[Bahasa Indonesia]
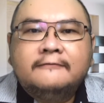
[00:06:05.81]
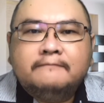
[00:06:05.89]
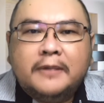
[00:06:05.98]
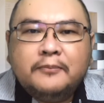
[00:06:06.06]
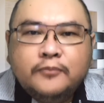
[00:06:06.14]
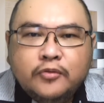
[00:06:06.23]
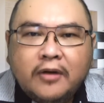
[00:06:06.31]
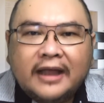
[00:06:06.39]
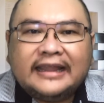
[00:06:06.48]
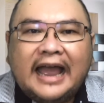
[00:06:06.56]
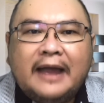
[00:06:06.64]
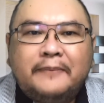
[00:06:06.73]

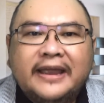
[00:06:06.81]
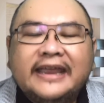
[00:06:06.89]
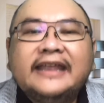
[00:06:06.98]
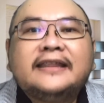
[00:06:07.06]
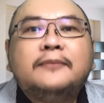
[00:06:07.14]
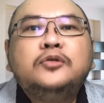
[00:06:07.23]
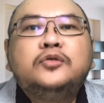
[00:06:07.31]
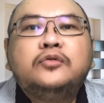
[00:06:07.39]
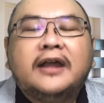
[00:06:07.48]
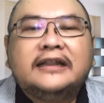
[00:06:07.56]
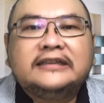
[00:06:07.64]
membuat apa yang kita butuhkan